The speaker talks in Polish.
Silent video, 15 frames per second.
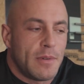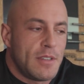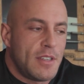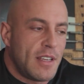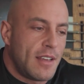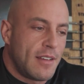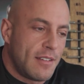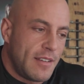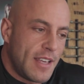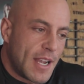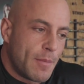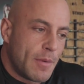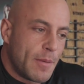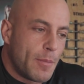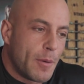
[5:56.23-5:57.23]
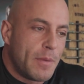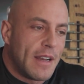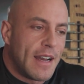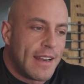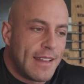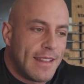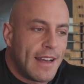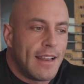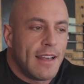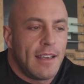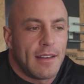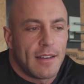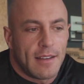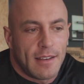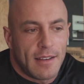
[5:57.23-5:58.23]
będzie jakby popychana
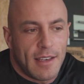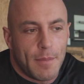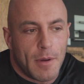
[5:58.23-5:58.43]
dalej e,